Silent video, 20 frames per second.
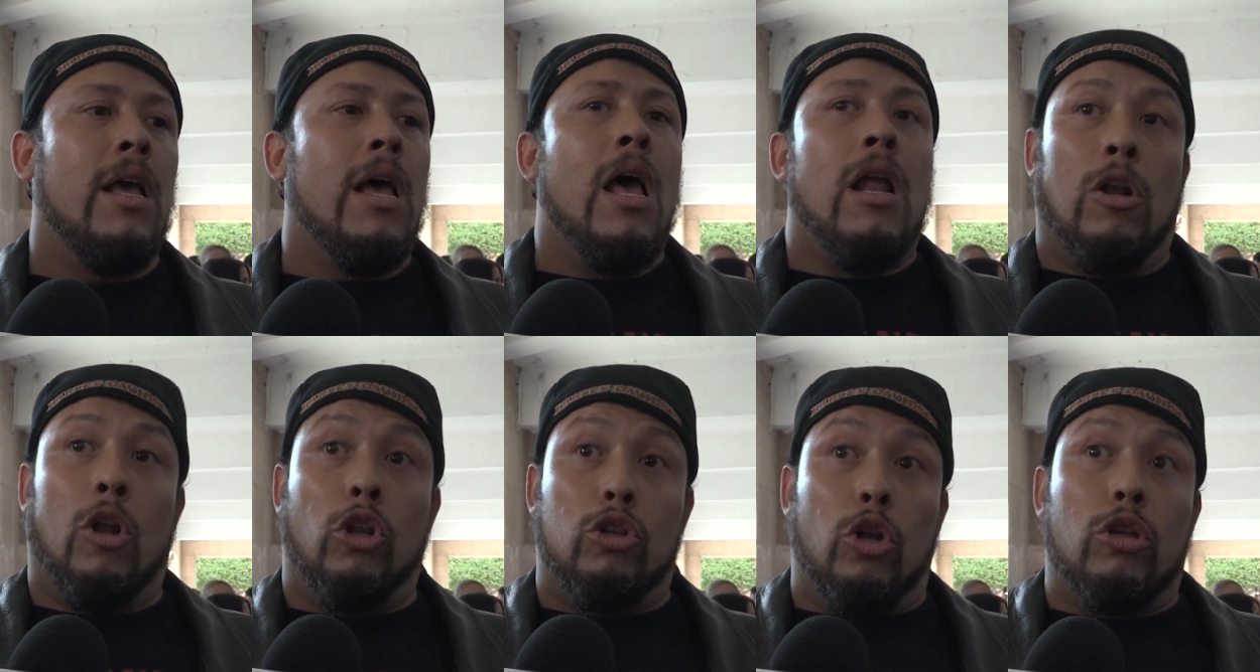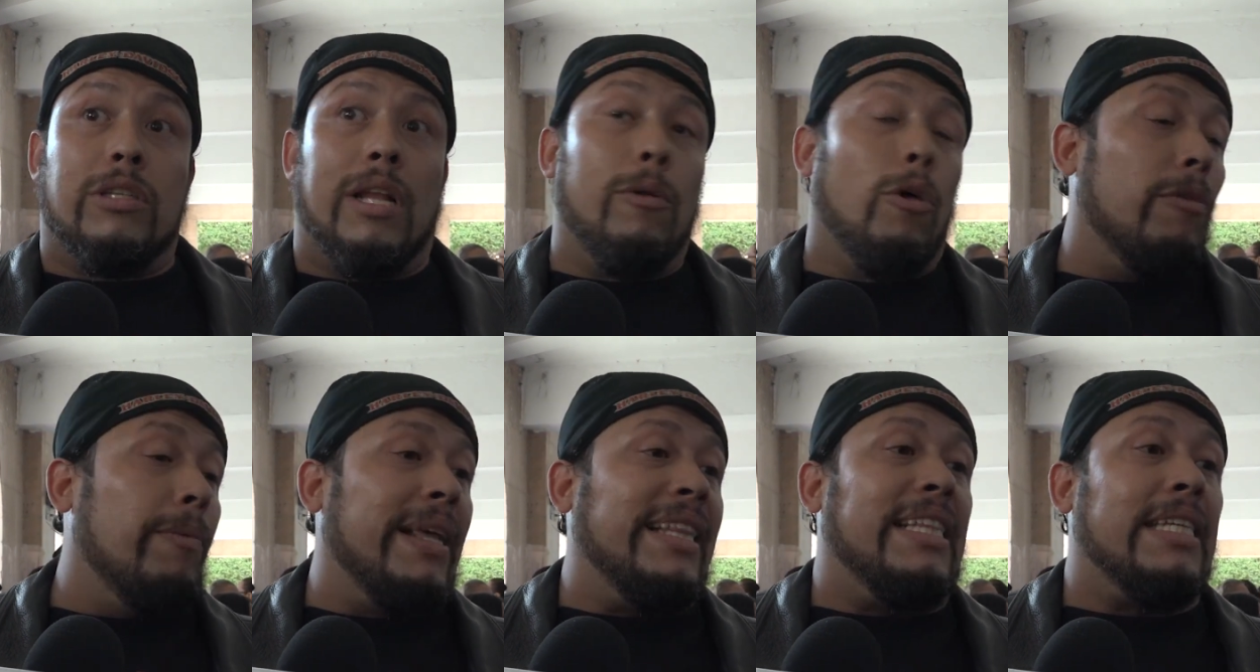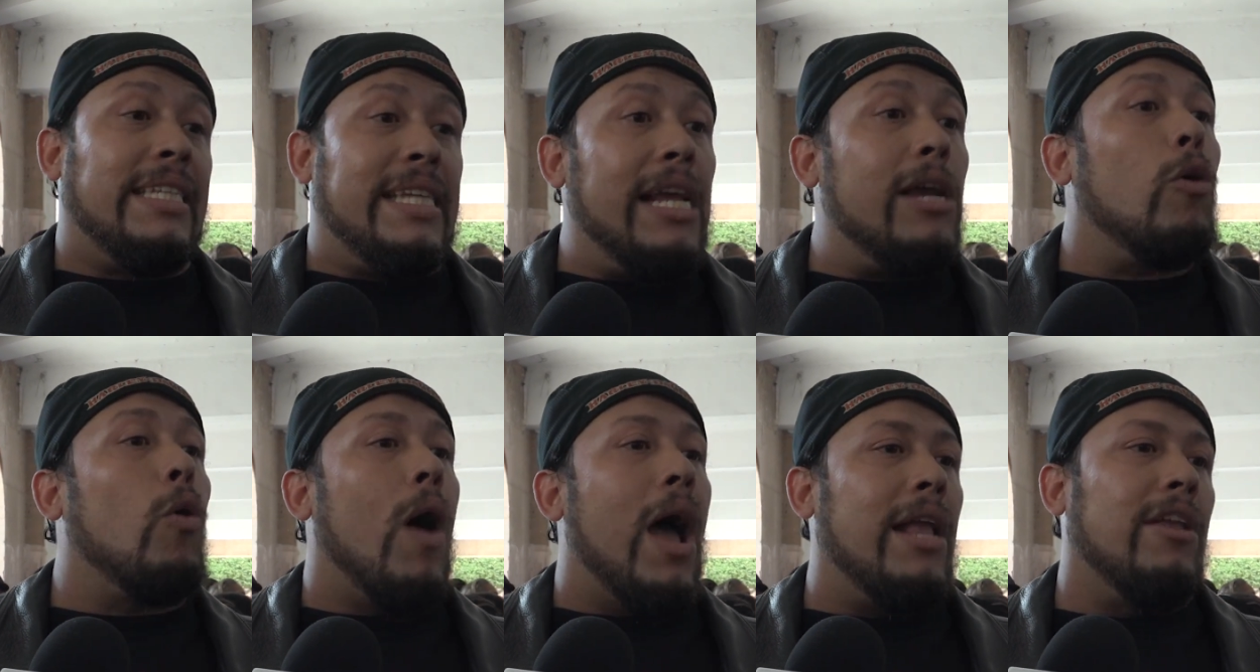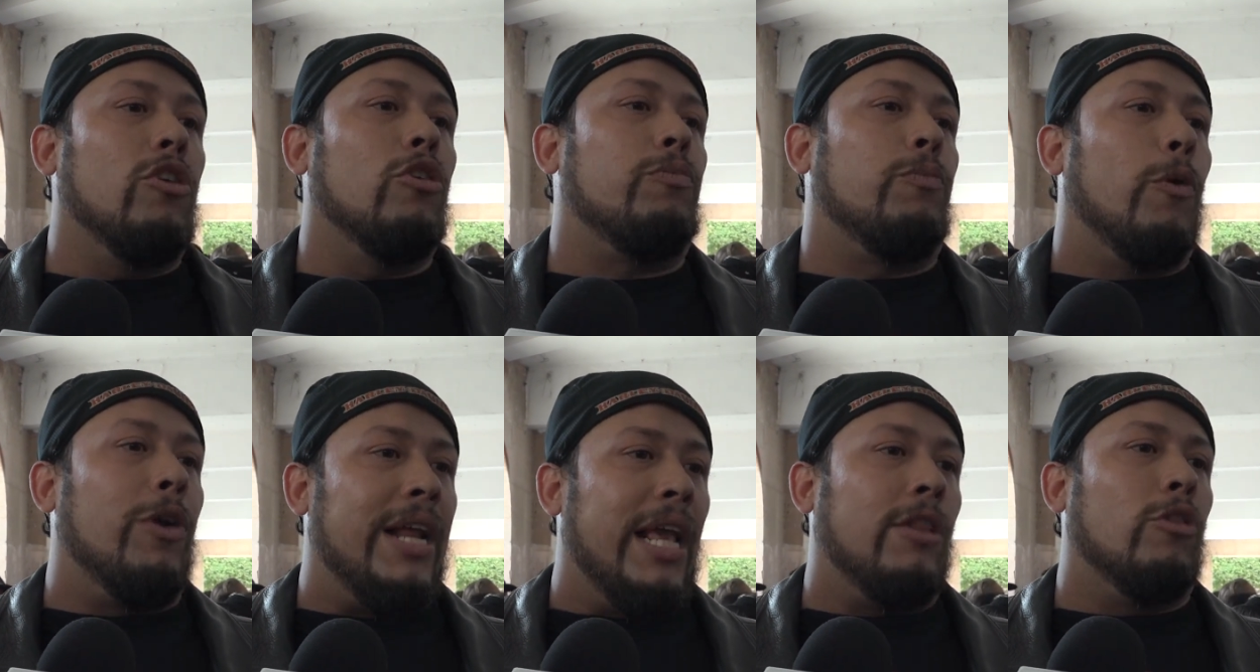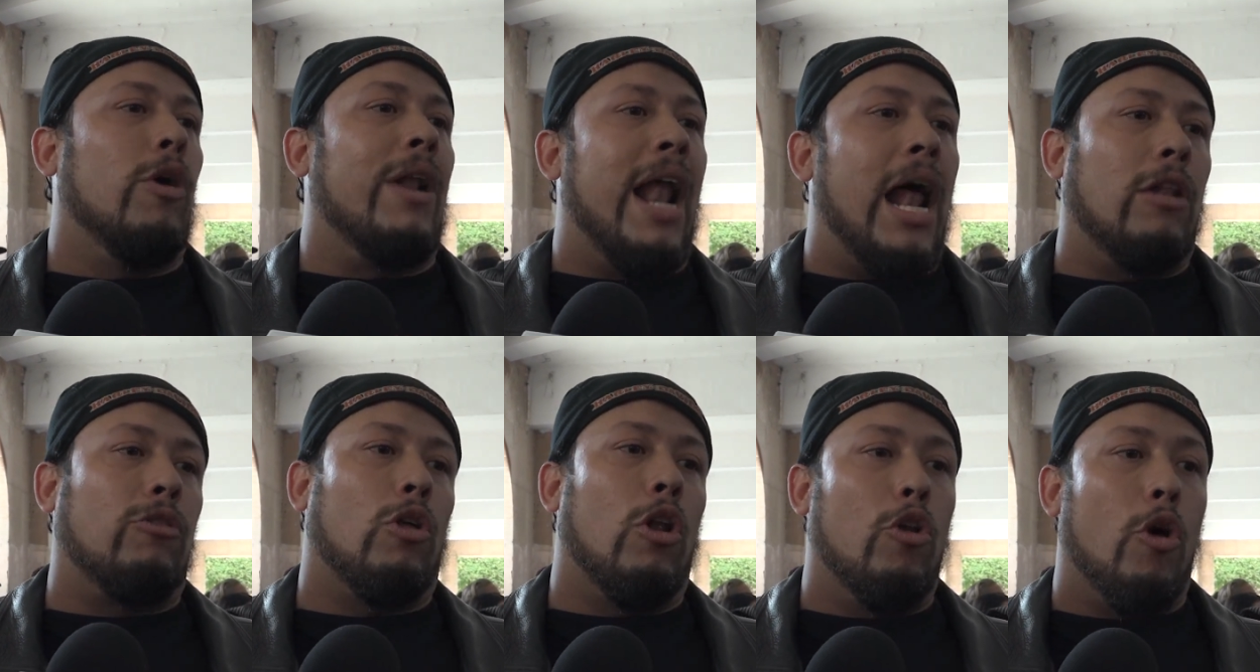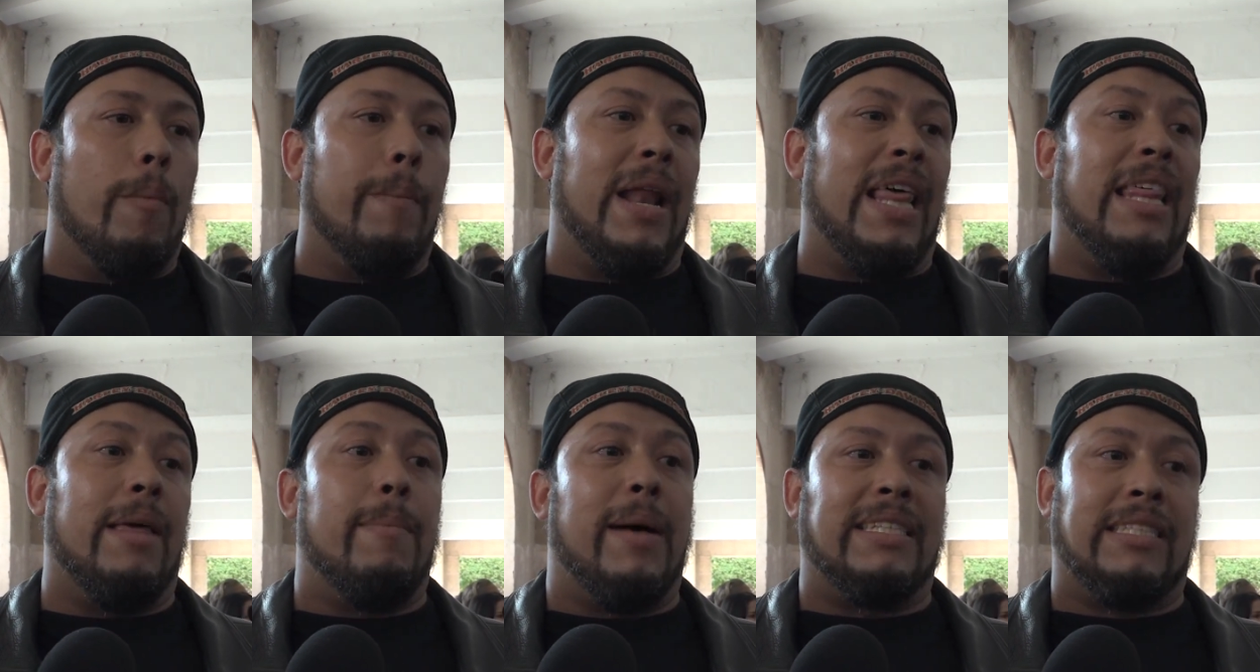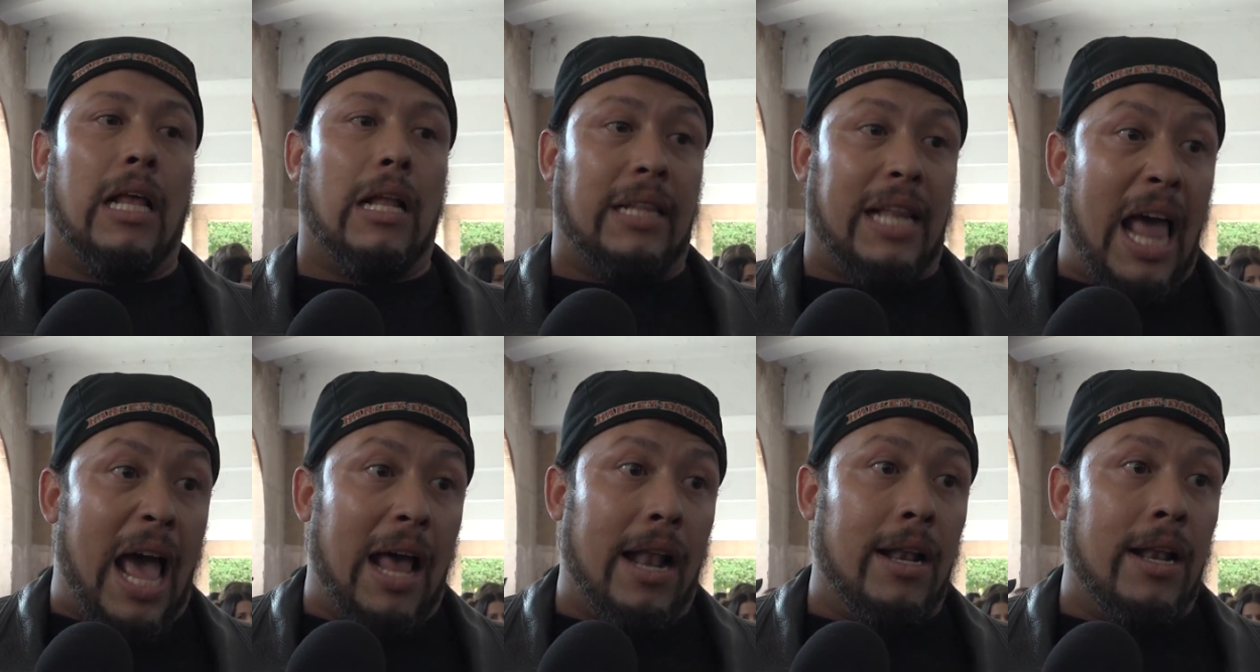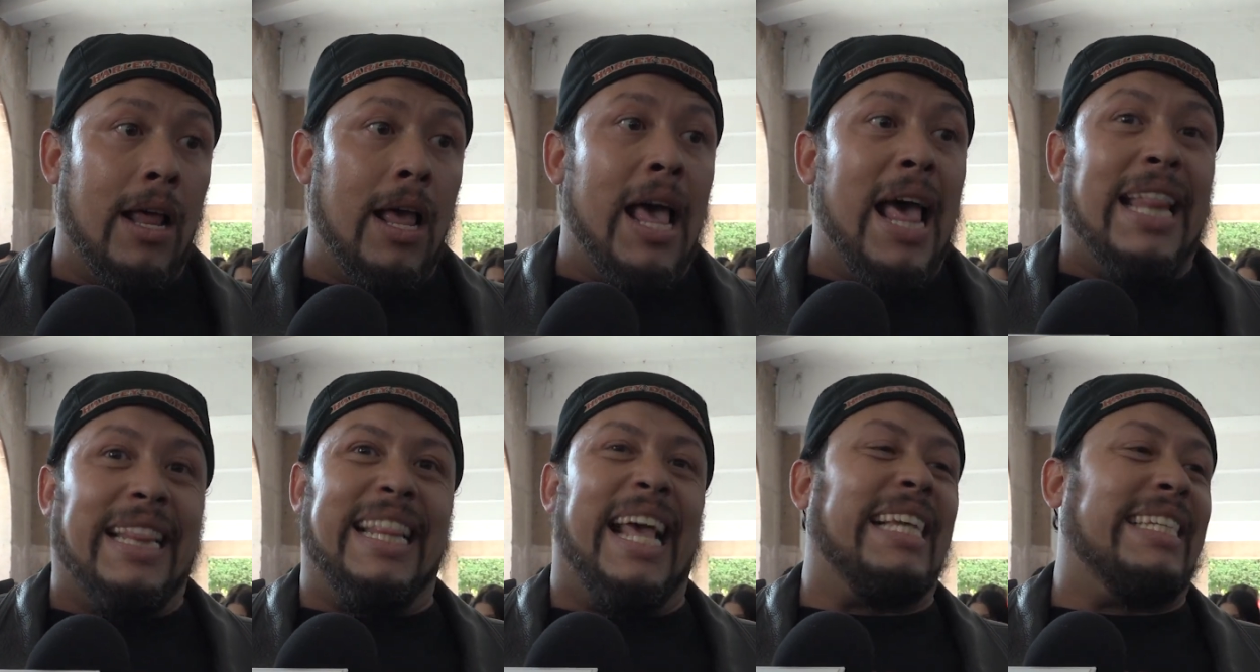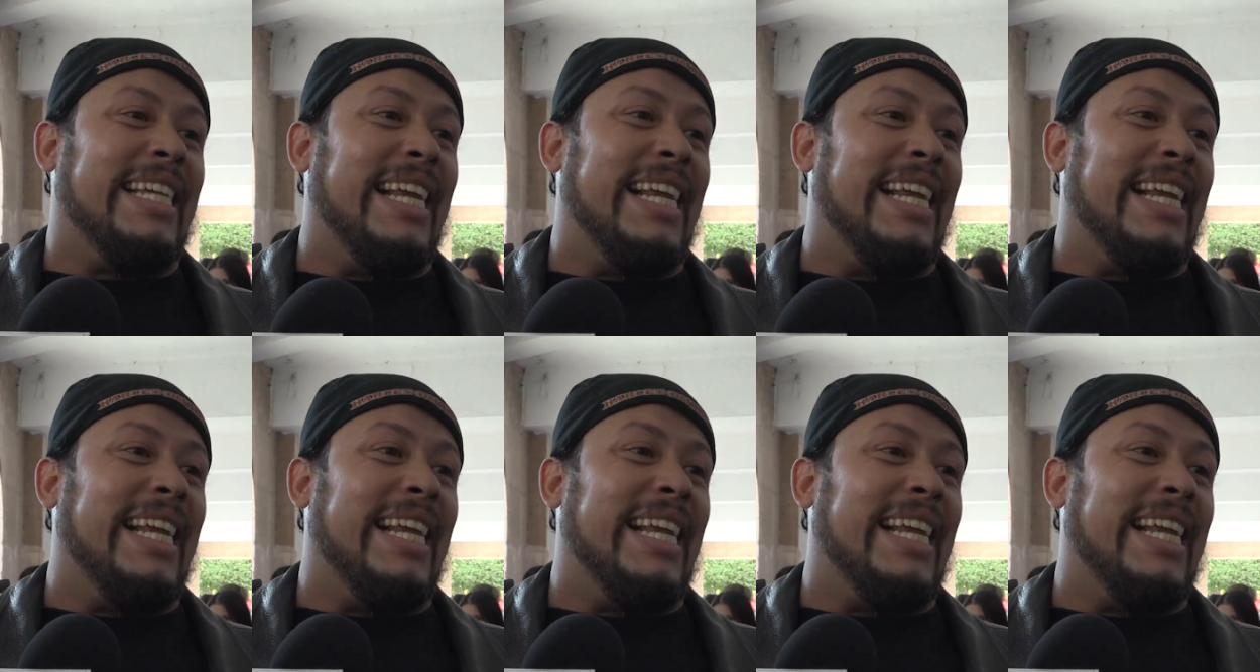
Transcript: Nosotros tenemos 25 años poniendo en alto el nombre de Mazatlán, de